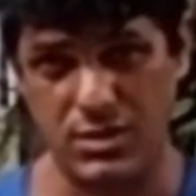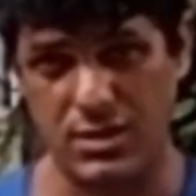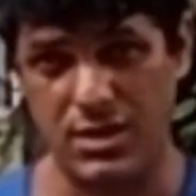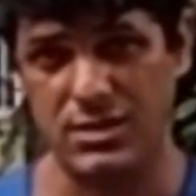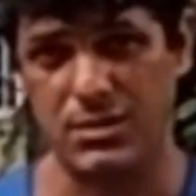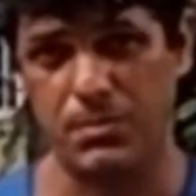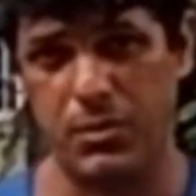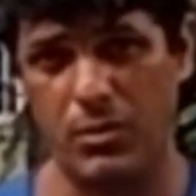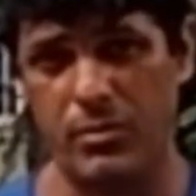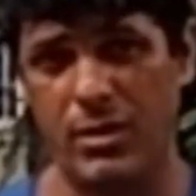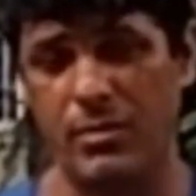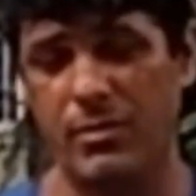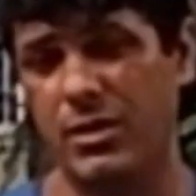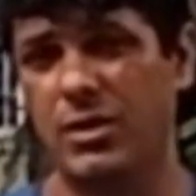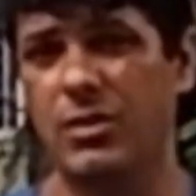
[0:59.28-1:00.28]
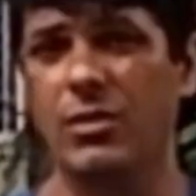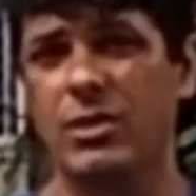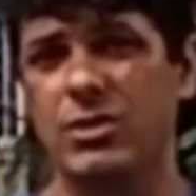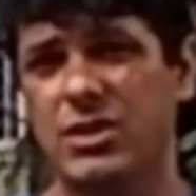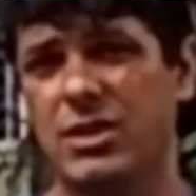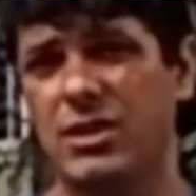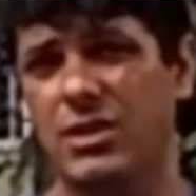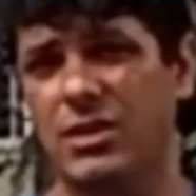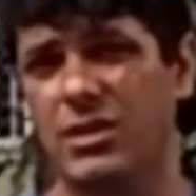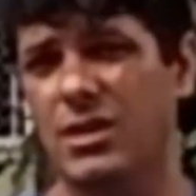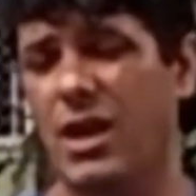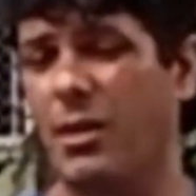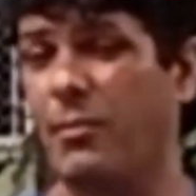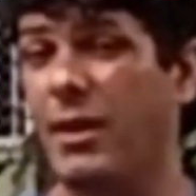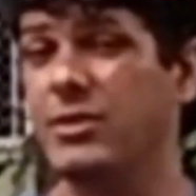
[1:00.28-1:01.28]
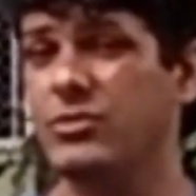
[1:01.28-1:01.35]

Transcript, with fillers: causa desse problema que eu adquiri há